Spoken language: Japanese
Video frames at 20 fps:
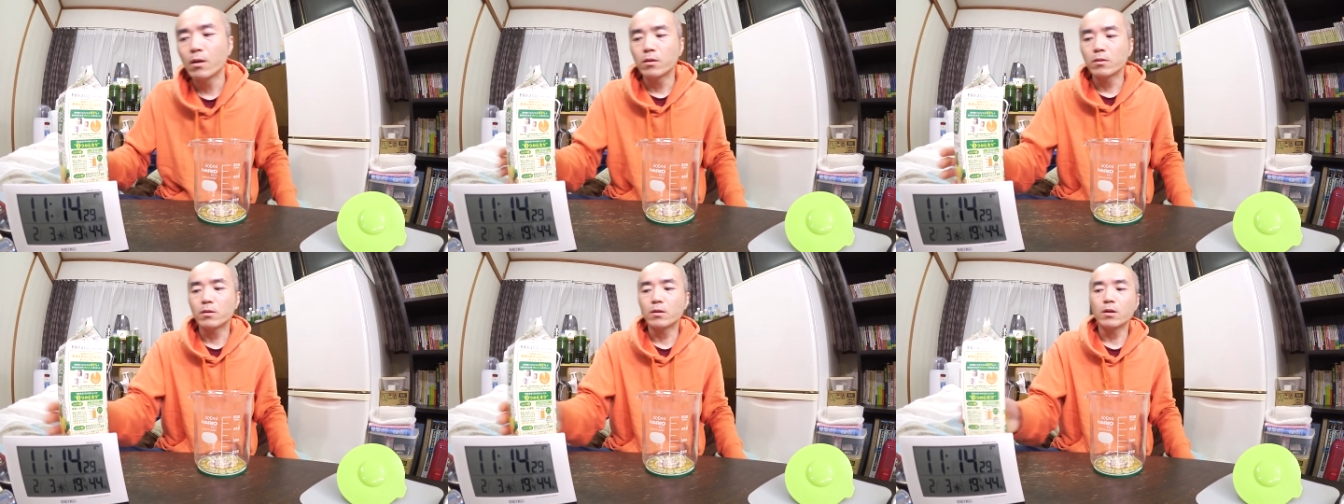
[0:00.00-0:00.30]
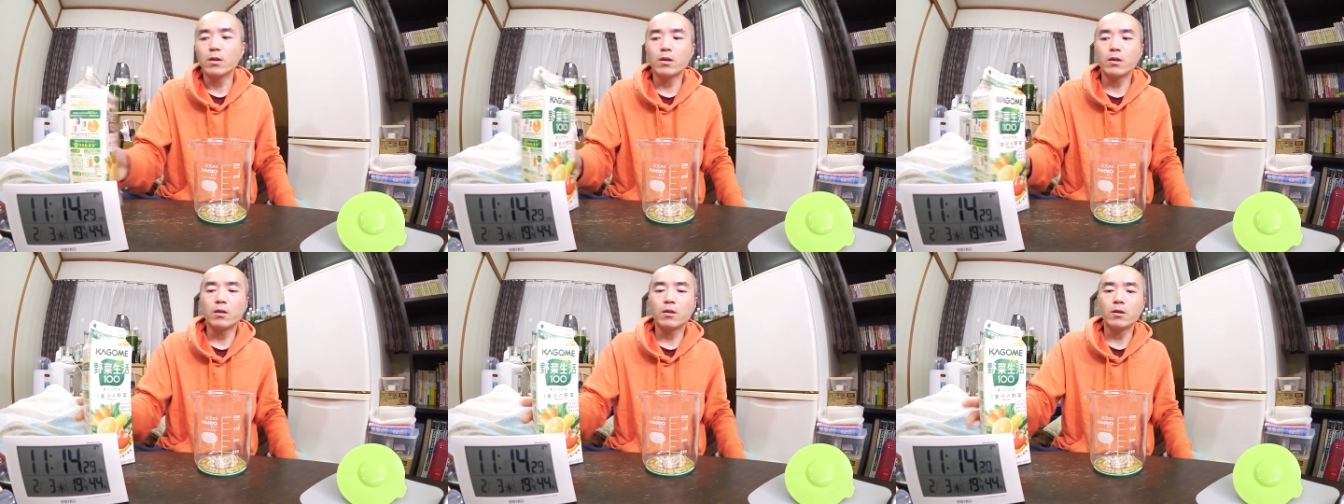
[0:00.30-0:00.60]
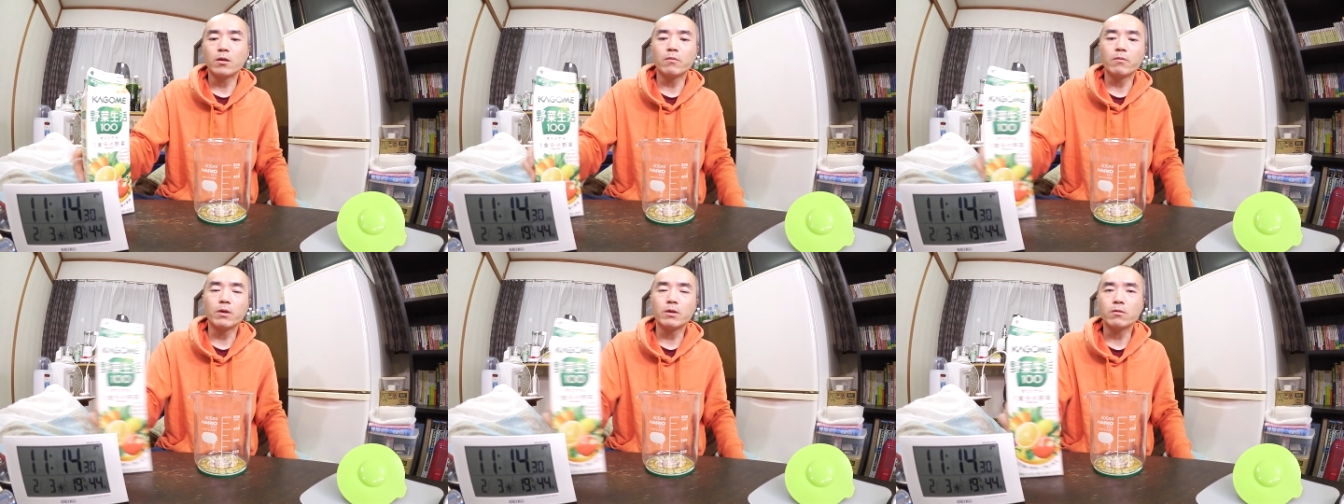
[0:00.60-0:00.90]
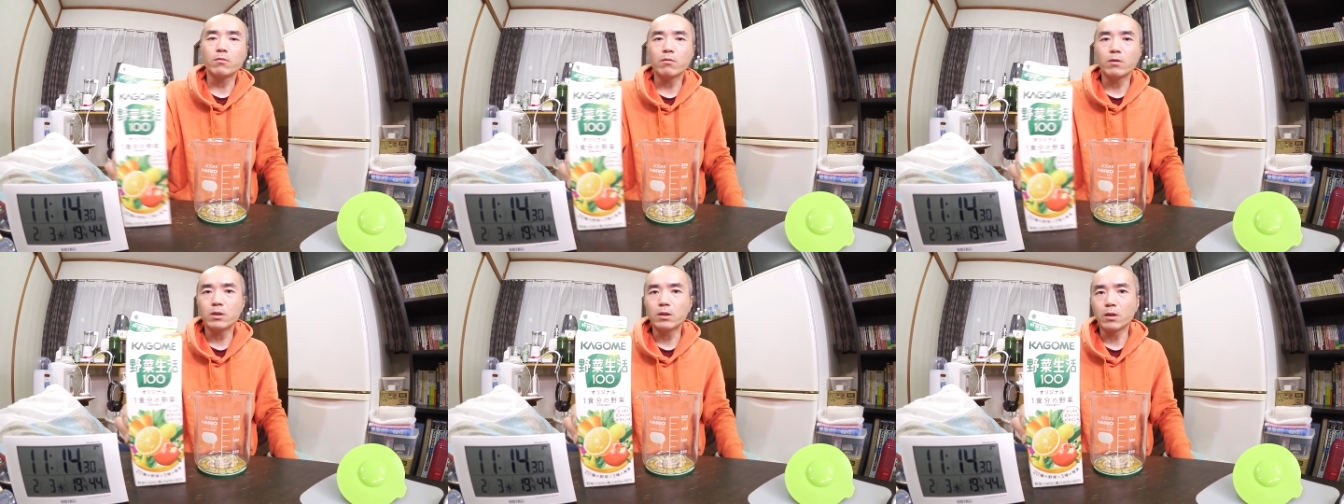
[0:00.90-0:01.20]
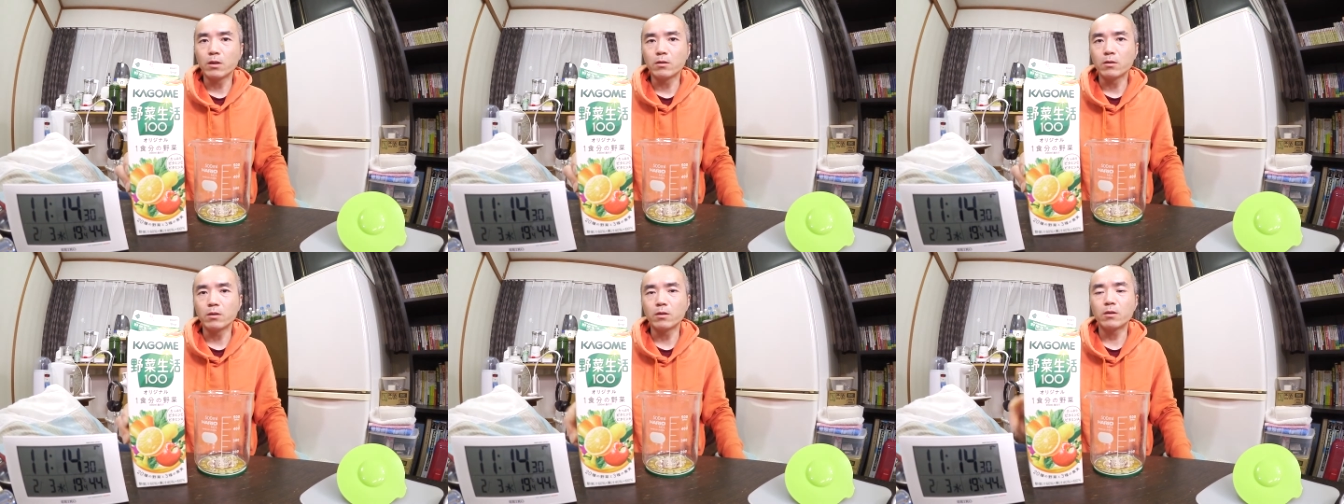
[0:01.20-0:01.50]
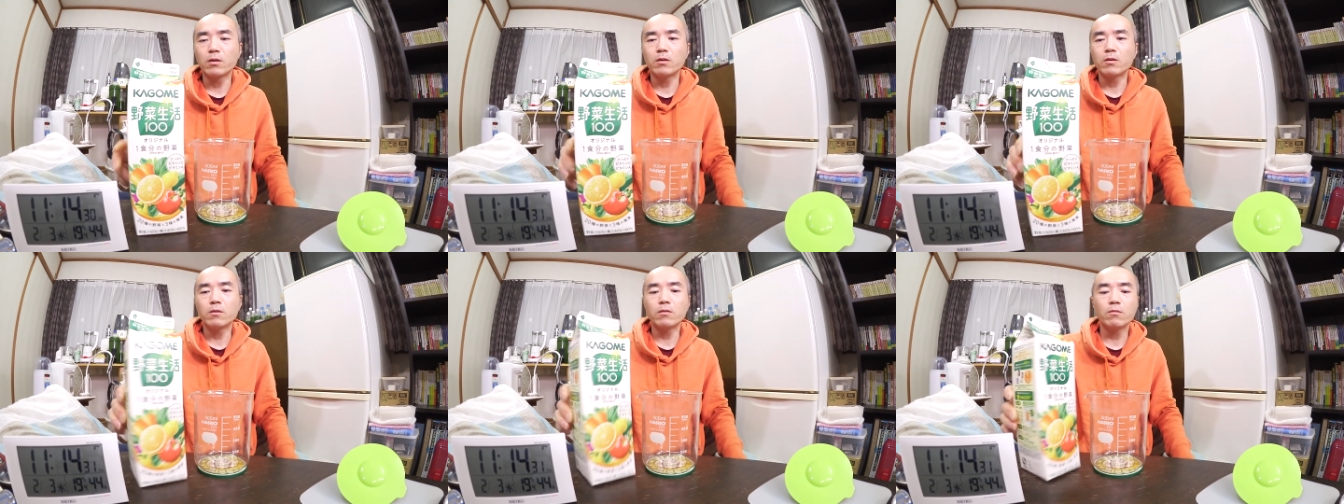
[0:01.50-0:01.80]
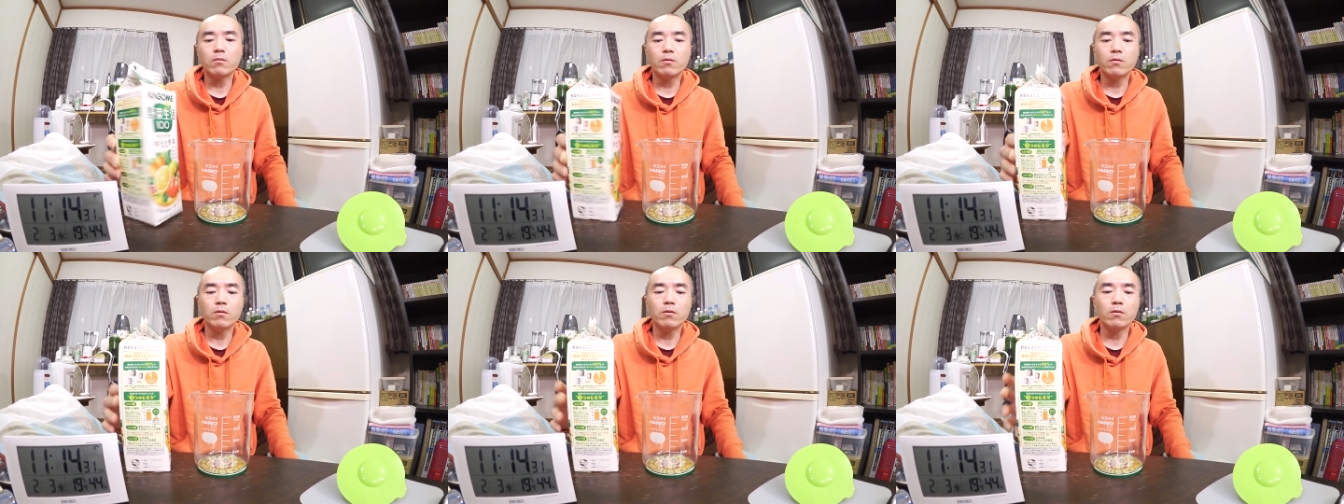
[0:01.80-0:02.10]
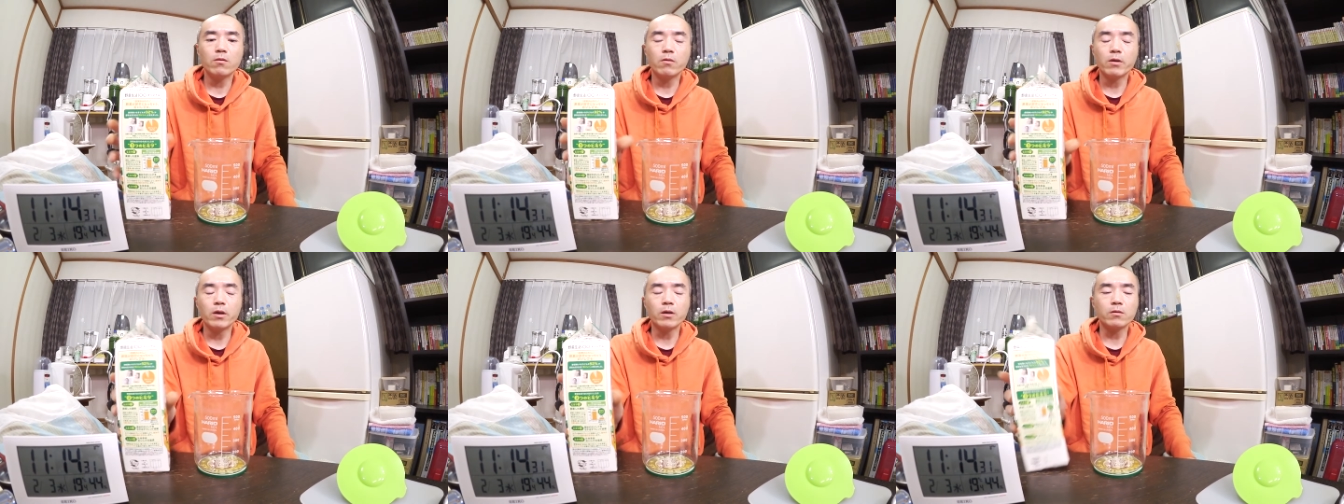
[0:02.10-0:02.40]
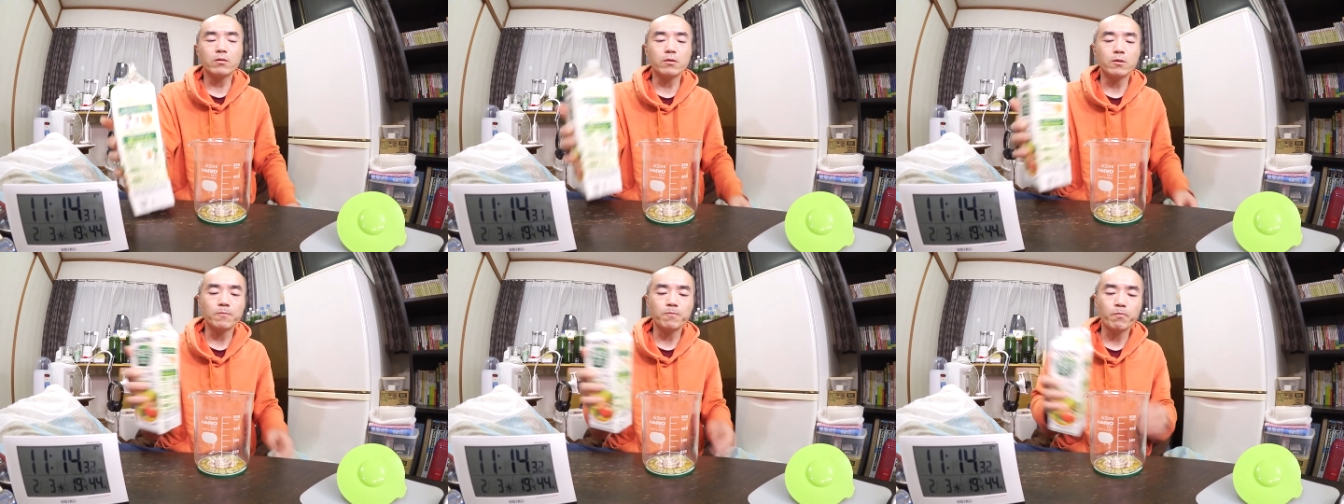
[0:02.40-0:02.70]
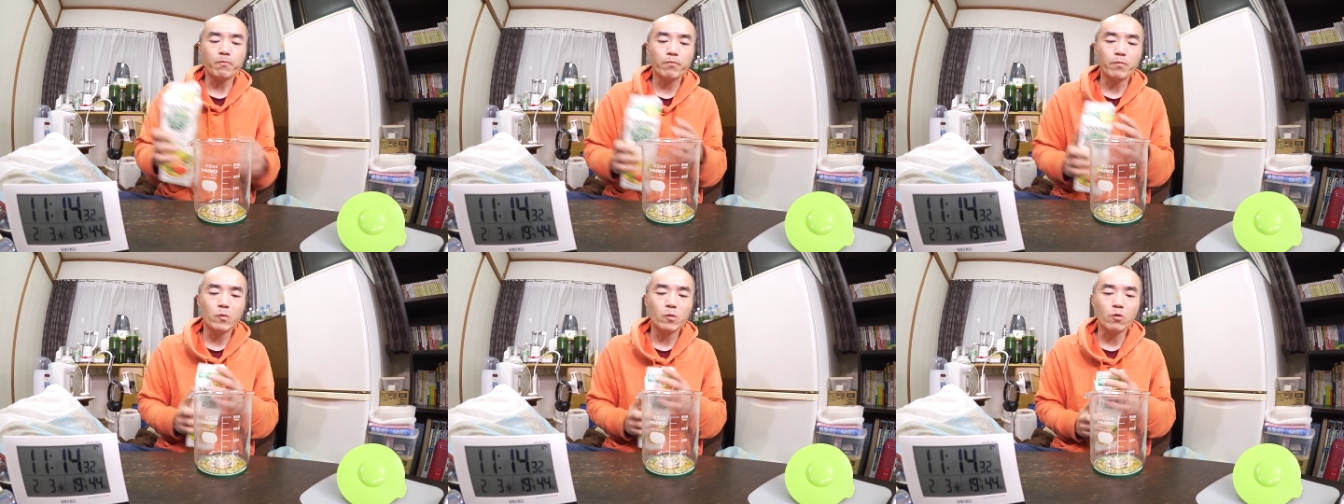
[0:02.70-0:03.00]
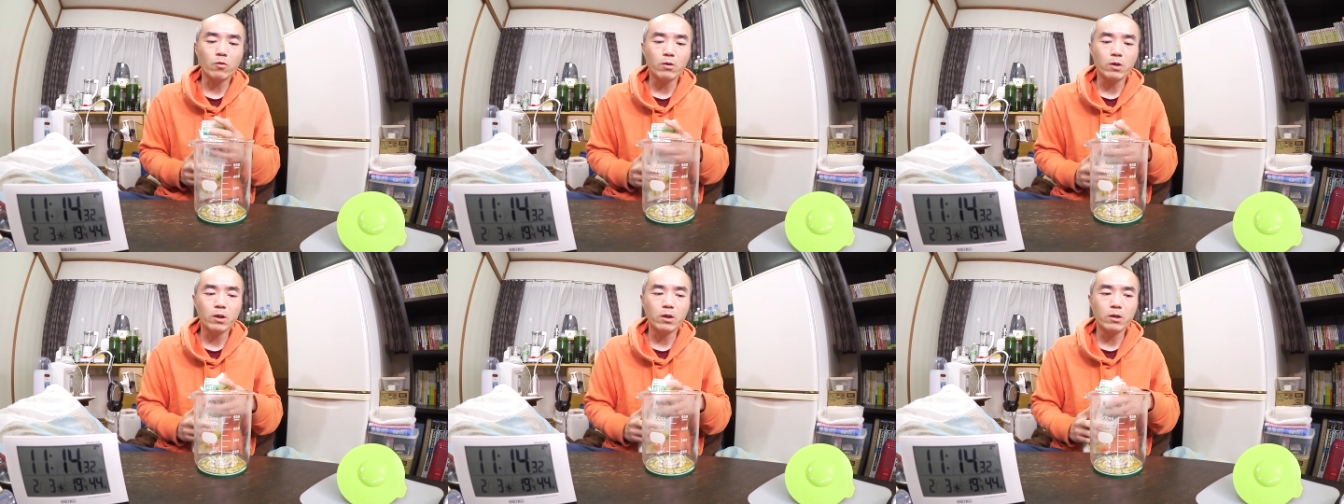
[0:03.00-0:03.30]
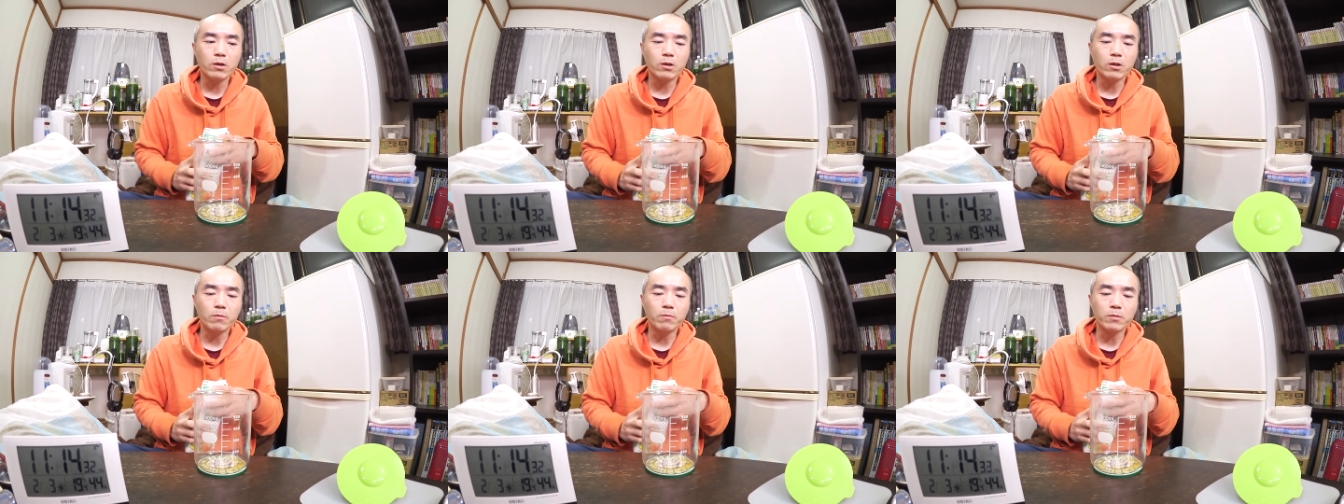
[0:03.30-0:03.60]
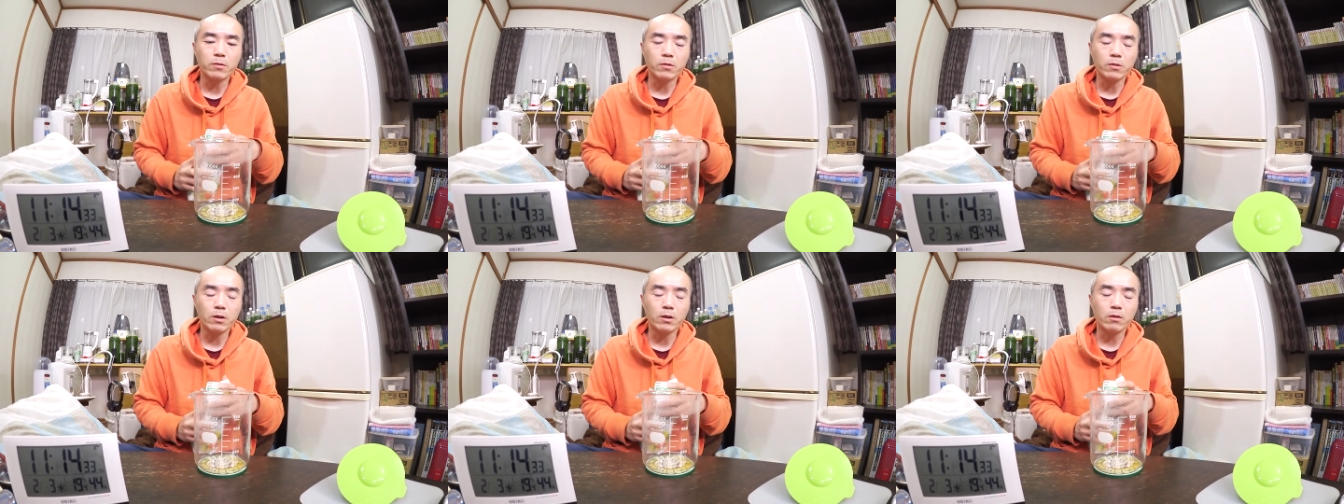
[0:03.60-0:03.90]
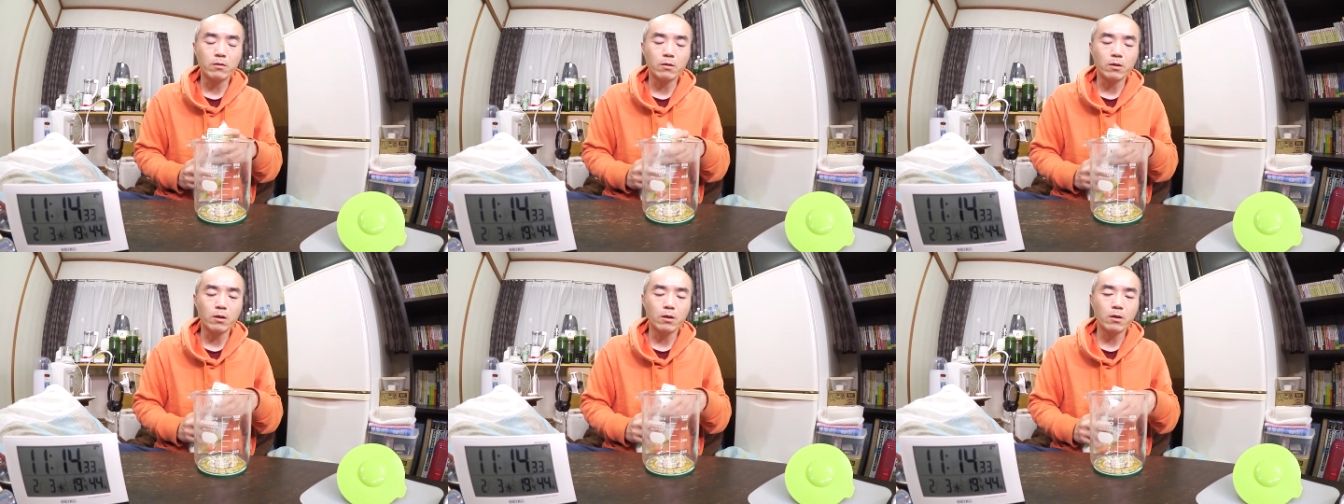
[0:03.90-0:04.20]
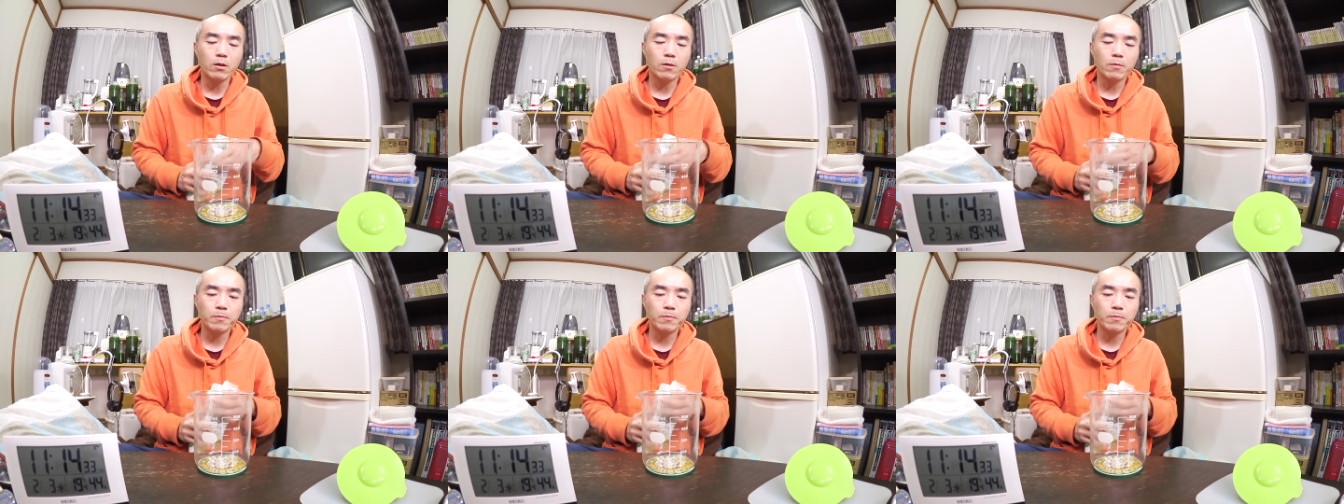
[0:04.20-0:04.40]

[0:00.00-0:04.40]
次入れていきますオリジナルを500残り全ですね